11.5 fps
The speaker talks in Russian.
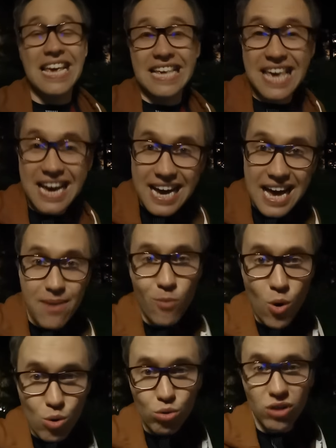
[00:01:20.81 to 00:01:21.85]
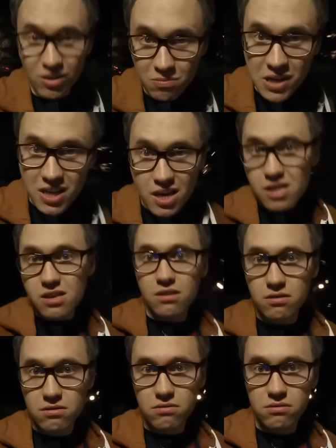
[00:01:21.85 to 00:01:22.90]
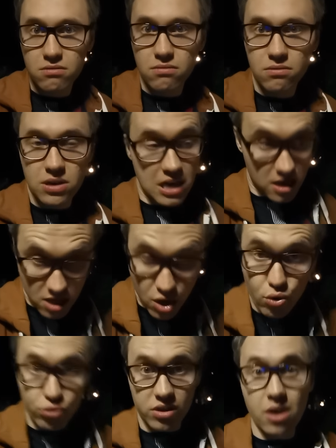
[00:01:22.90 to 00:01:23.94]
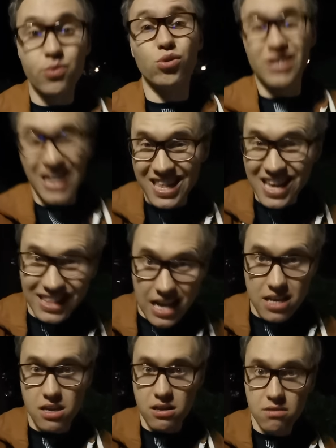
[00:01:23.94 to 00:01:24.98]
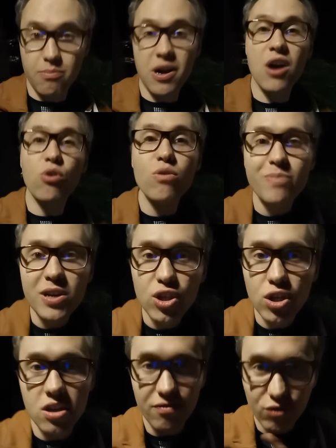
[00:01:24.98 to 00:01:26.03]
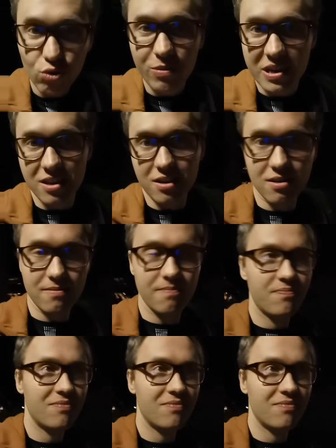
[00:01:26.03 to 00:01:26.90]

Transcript: ЕГЭ могут отменить, я серьезно говорю, со дня на день. По какой причине? Вдумайтесь.